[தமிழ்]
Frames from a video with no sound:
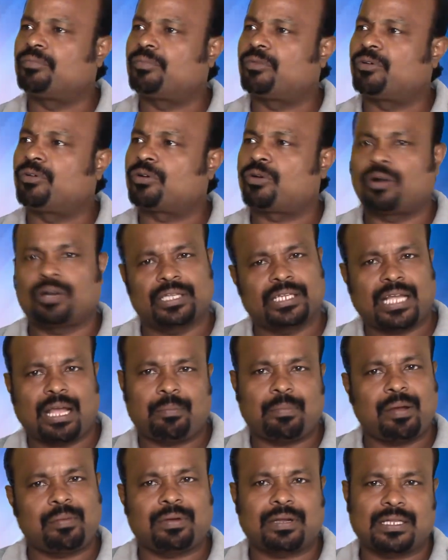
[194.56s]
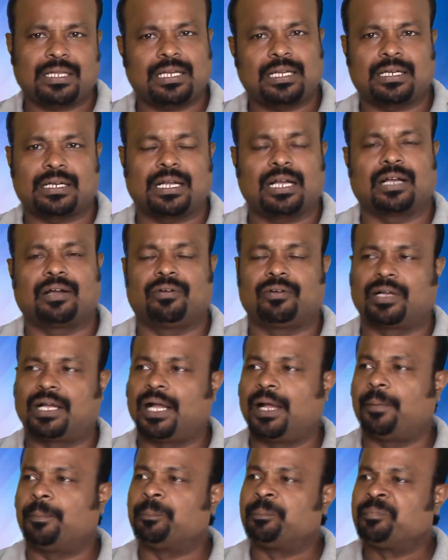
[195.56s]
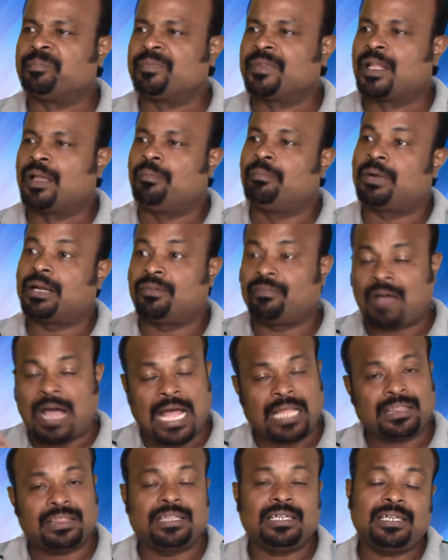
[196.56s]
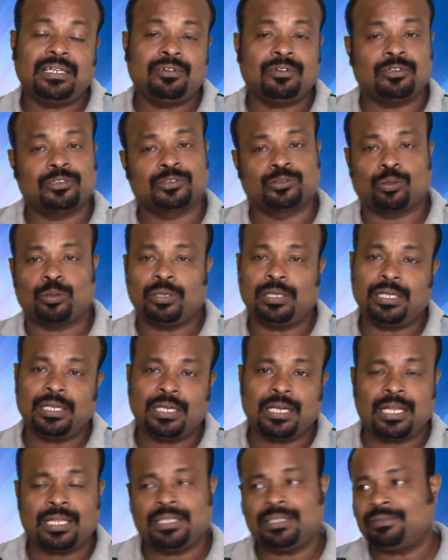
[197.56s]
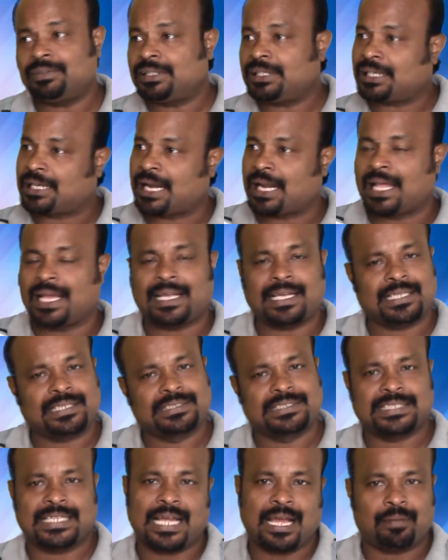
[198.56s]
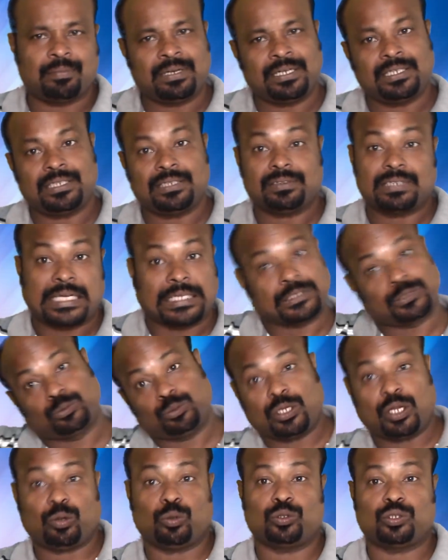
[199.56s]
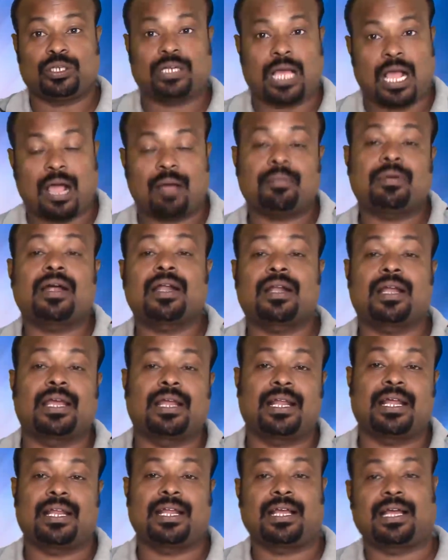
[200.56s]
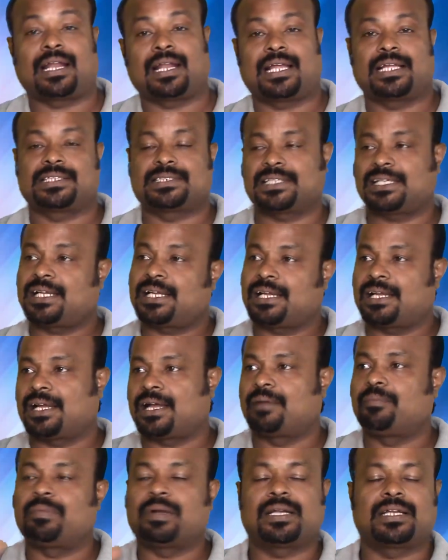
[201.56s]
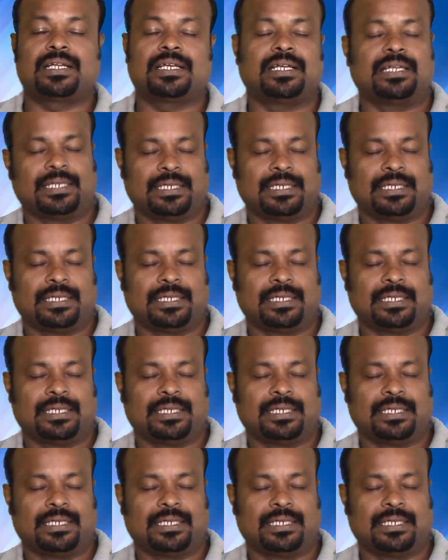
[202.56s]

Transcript: ஒரு குழந்தைக்கு அம்மா மாதிரி தானே இருக்காங்க அவங்க பட் வாத்துன்னு சொன்னது வந்து கலாய்ச்சேன் அப்படின்ட்டு கஸ்தூரி ஒத்துக்கிட்டு ஆமாம் நான் எல்லாரையும் கலாய்ச்சேன் பட்டு